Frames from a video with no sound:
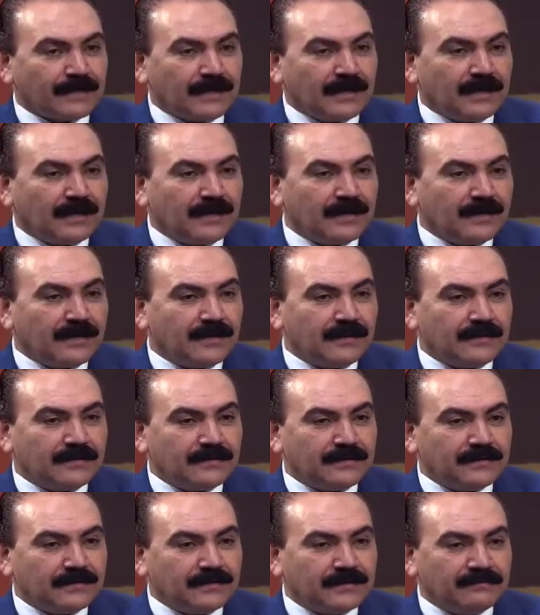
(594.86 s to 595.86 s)
آه،,
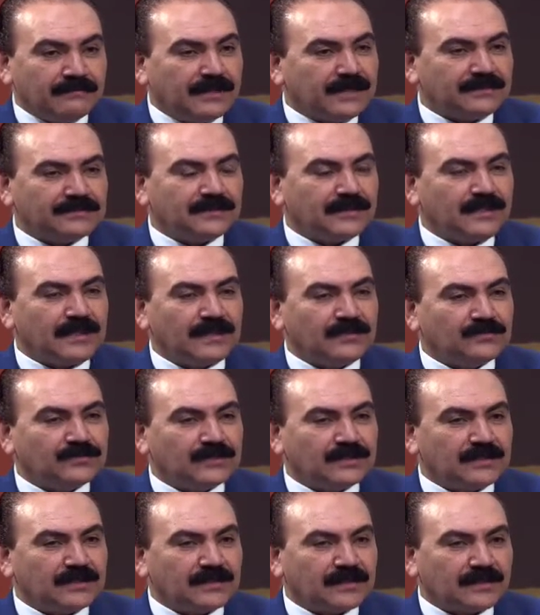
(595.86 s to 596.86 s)
آه لماذا
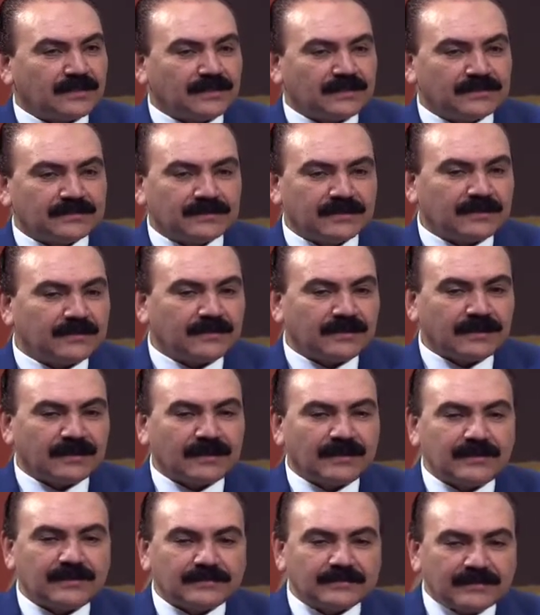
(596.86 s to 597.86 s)
الحوجة للخلاص؟ لأن
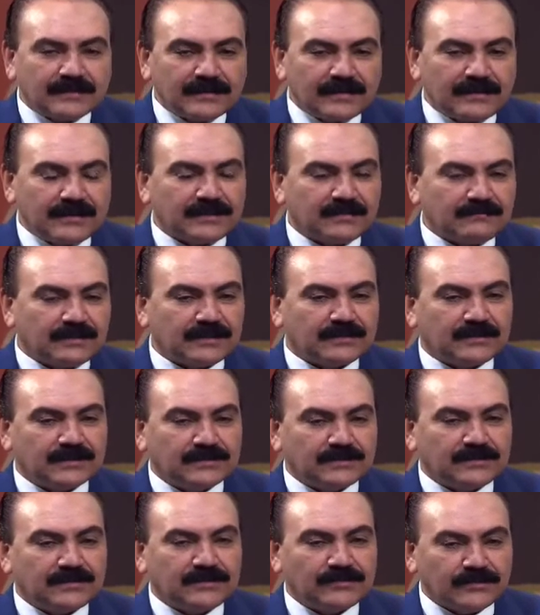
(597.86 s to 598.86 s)
الخلاص اللي احنا
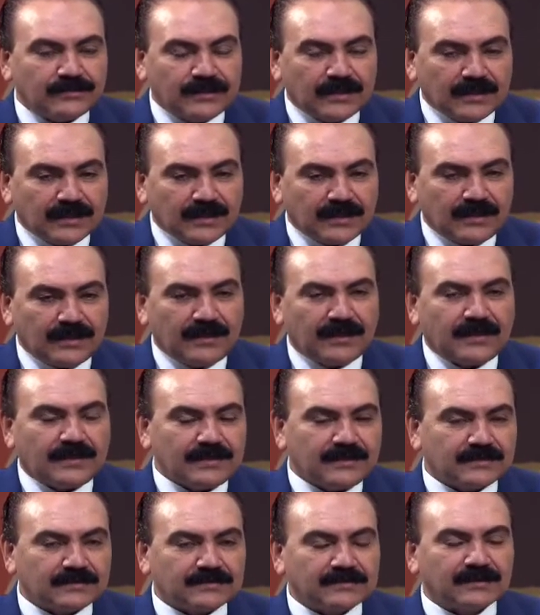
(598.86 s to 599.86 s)
محتاجينه لا
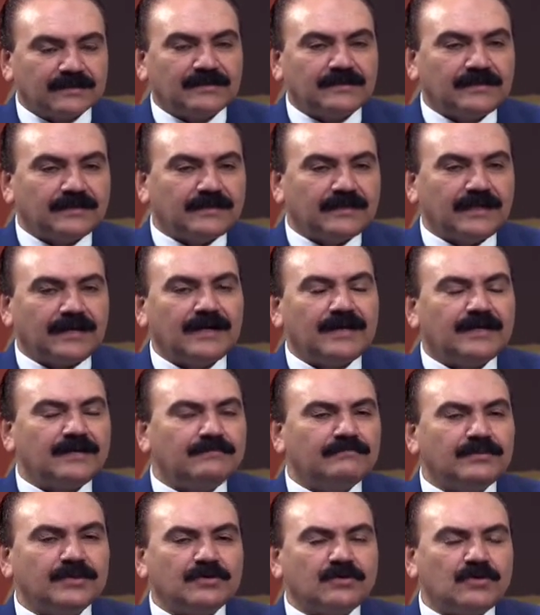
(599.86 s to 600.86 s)
يستطيع
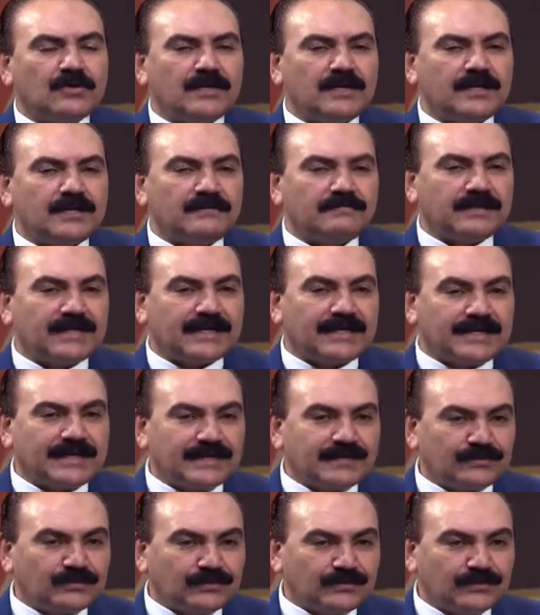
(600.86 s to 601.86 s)
العالم بكل
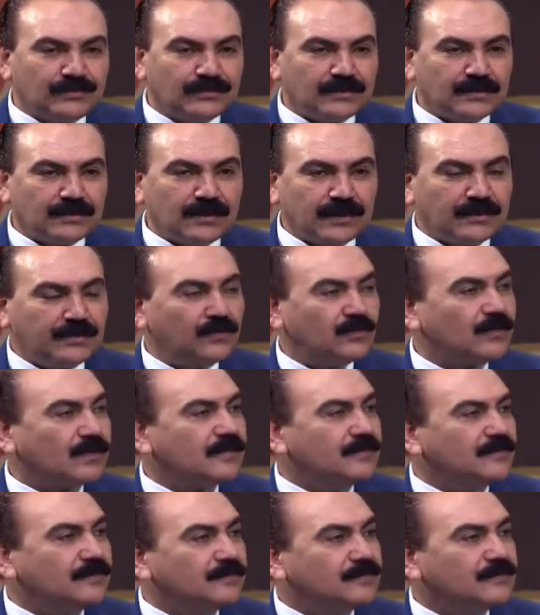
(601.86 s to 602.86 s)
إمكاناته أن
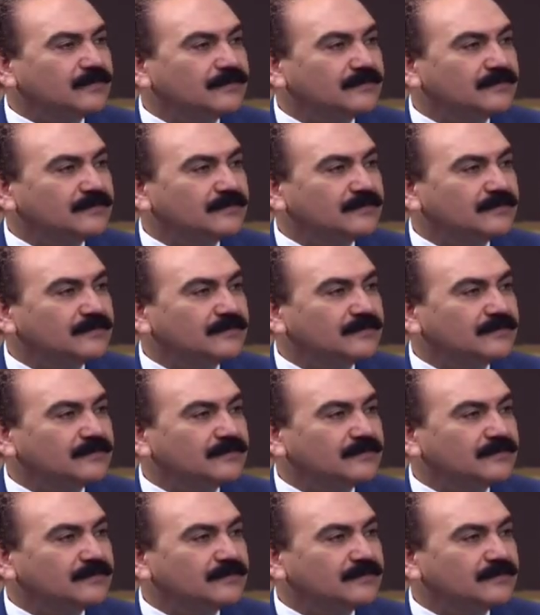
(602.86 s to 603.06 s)
يقدمه